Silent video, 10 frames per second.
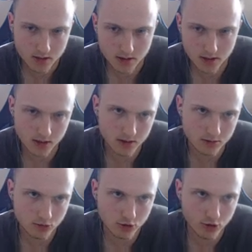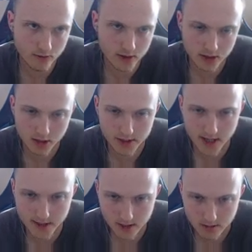и условно на
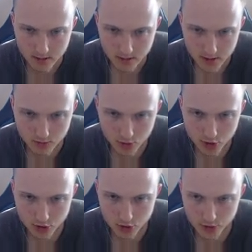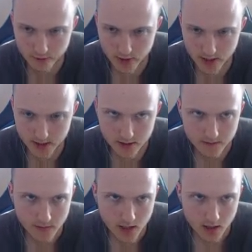гладиатор может тоже выходить.
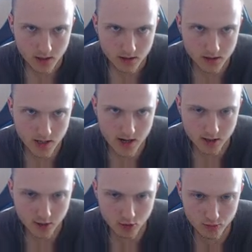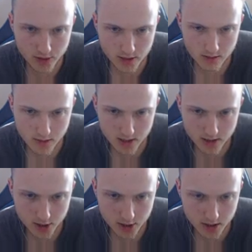Так, Рубис,
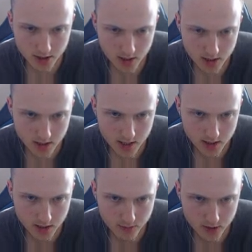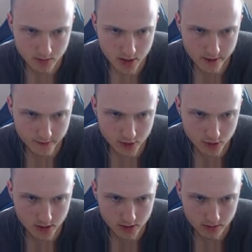команда женская, да, я так понимаю, все
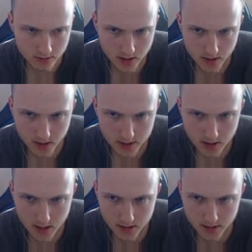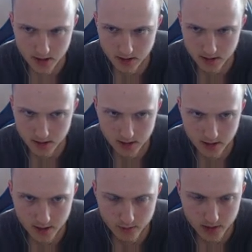здесь так и осталось. Диана здесь на
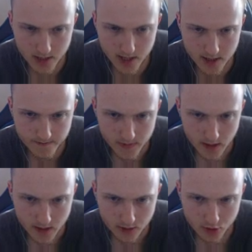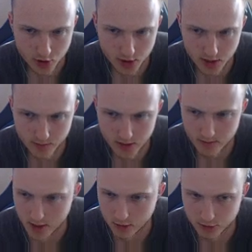капитане. Тоже, я так
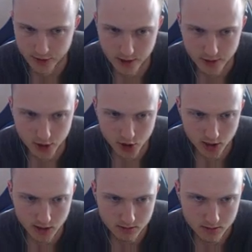понимаю, лутают очки